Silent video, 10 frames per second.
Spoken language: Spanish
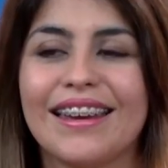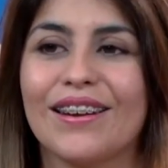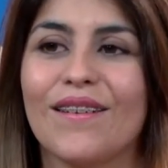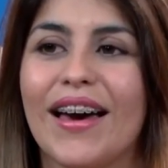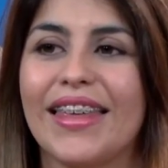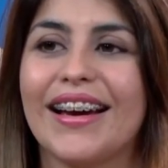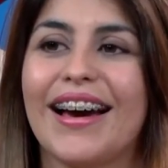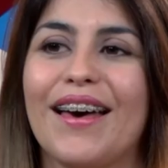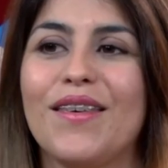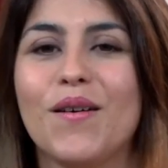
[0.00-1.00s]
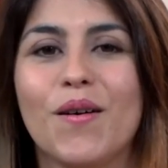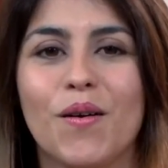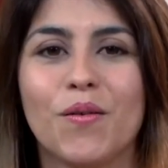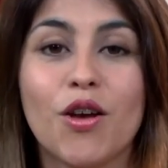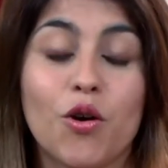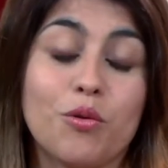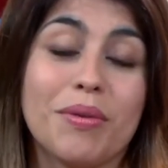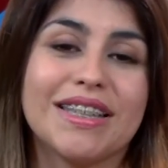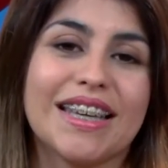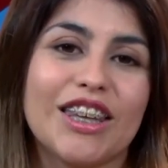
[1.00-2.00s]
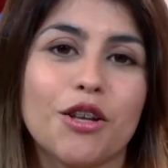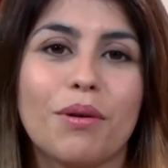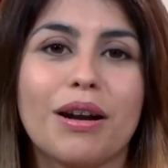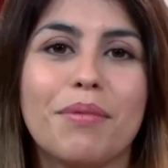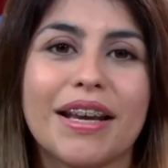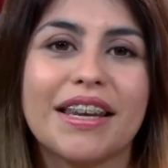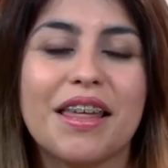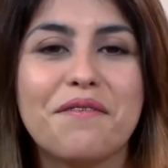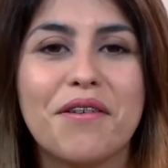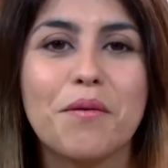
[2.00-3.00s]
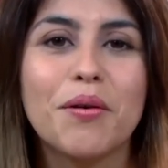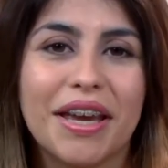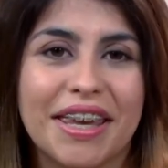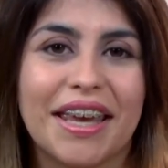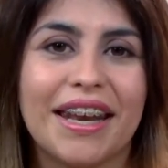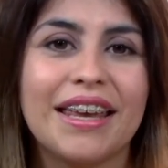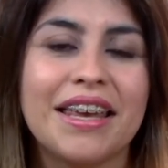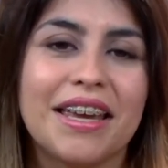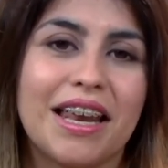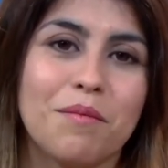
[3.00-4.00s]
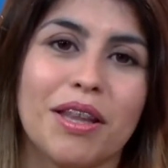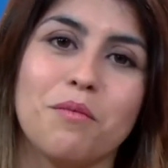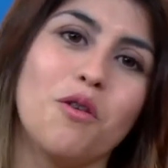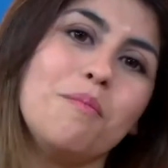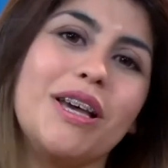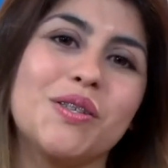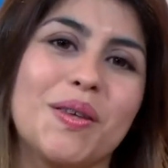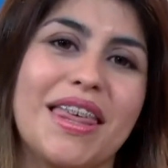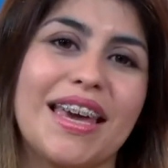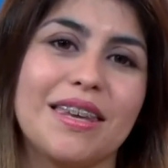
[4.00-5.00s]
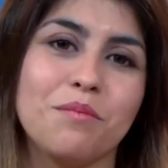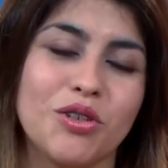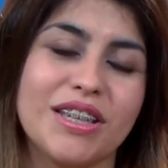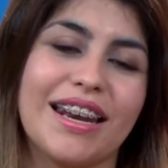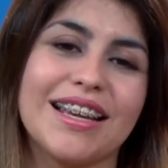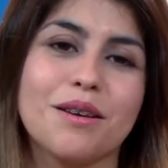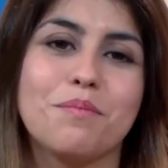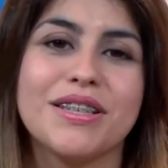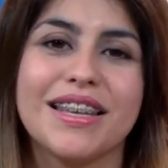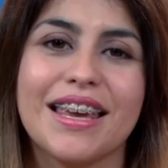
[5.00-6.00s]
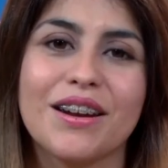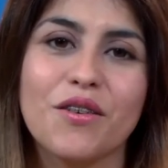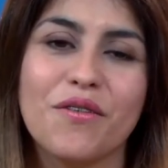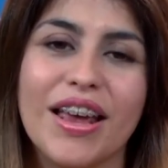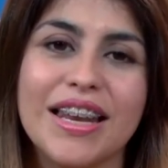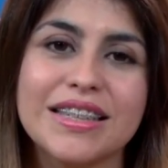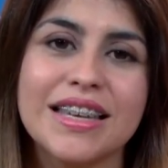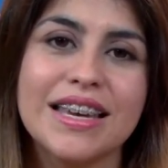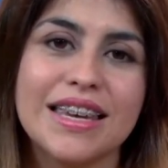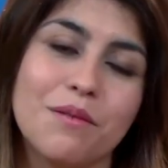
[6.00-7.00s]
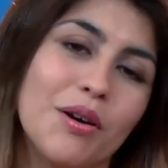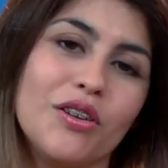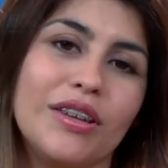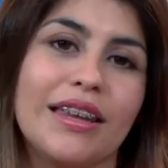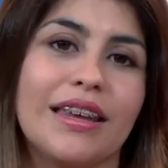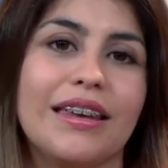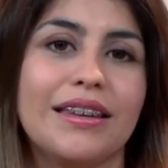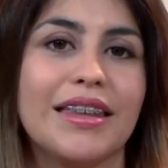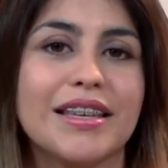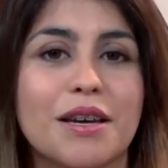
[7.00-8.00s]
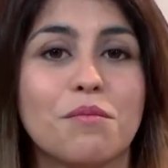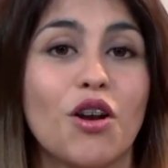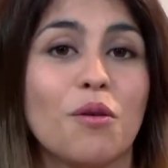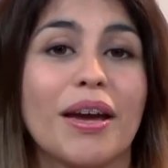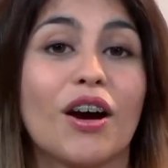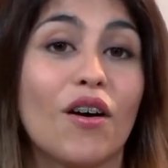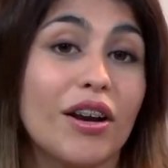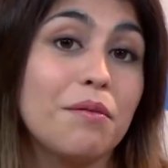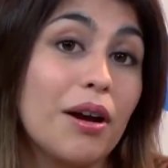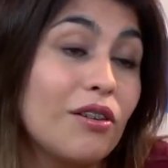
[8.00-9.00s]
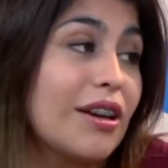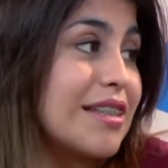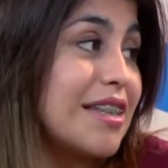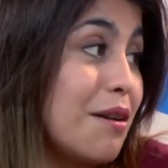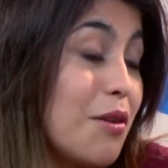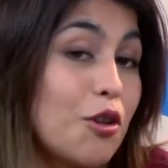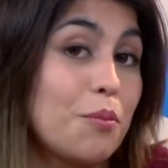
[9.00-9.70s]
que nos ha dejado un mensajito por la página de Facebook que quiere que le mandemos un beso desde aquí. Muchas gracias por seguirnos, Félix. Y bueno, y te, deseamos lo mejor y bueno, que sigas viendo el